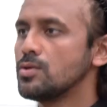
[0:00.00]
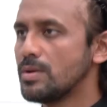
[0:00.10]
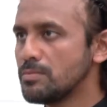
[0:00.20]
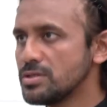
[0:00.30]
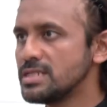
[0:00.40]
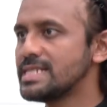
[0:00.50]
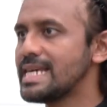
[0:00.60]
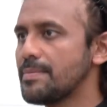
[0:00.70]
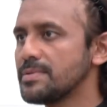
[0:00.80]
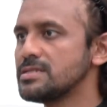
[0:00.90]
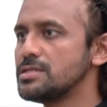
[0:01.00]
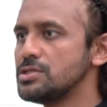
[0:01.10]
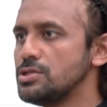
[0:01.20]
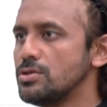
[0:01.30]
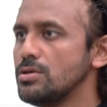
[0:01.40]
তোমার মধ্যে যে ক্যাপাসিটি
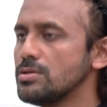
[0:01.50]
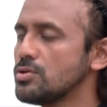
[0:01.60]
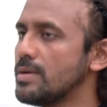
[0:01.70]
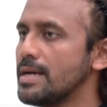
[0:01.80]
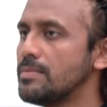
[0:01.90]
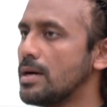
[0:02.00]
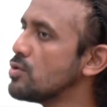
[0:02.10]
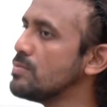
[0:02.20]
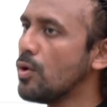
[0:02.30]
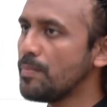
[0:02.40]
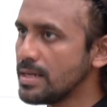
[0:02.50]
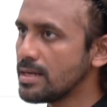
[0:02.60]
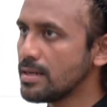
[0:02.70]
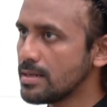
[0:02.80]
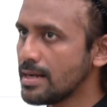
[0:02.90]
ছিল তুমি
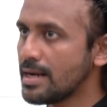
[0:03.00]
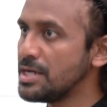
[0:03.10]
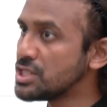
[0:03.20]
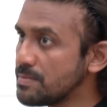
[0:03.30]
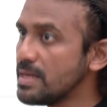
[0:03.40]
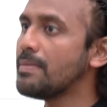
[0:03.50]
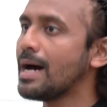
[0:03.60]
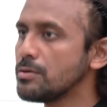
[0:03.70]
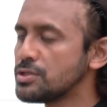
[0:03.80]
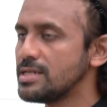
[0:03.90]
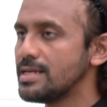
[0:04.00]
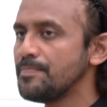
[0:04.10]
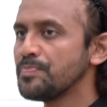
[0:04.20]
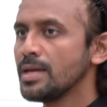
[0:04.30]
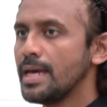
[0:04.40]
ওপেনার হিসেবেই ভালো ছিলে
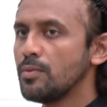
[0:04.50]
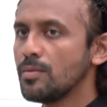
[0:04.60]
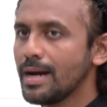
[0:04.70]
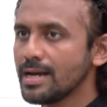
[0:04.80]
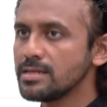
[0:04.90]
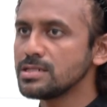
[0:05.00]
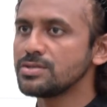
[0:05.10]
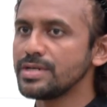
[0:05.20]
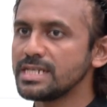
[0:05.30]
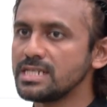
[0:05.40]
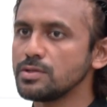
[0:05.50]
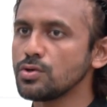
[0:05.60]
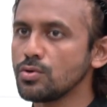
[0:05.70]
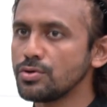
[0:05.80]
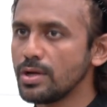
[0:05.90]
এবং বাংলাদেশ ক্রিকেট টিমে
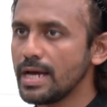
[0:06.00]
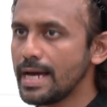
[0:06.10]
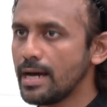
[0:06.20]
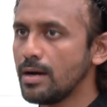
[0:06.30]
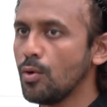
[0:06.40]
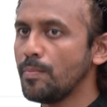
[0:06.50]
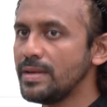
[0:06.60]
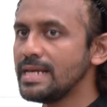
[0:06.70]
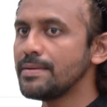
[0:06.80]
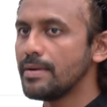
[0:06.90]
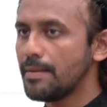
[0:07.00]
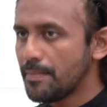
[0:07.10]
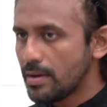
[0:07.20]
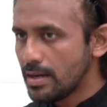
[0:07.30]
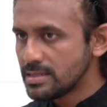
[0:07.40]
তখন ওপেনিং
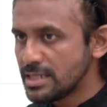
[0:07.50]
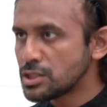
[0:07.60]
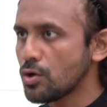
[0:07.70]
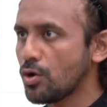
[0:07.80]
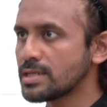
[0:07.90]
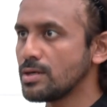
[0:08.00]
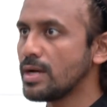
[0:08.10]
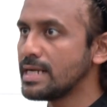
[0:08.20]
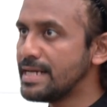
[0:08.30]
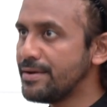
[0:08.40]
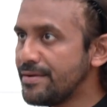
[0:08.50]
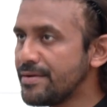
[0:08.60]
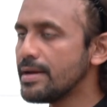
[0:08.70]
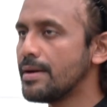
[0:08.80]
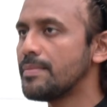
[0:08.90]
যে স্লটটা ওখানে
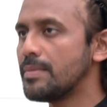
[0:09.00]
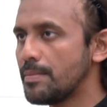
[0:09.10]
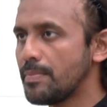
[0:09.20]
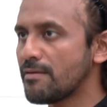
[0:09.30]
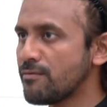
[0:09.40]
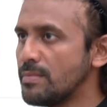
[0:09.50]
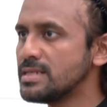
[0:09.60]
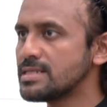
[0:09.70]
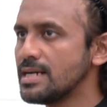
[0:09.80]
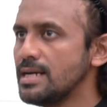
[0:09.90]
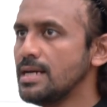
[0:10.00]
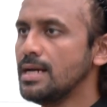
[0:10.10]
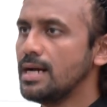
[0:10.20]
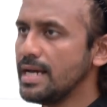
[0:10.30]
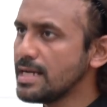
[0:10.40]
পারফরমেন্সটা
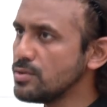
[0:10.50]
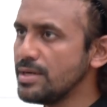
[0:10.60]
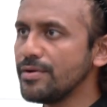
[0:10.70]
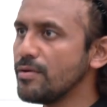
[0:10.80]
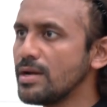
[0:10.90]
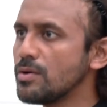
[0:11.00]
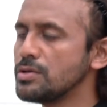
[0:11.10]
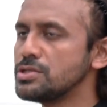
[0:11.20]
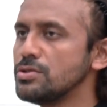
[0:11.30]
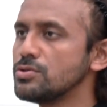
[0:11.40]
একটু ইরেগুলার হচ্ছিল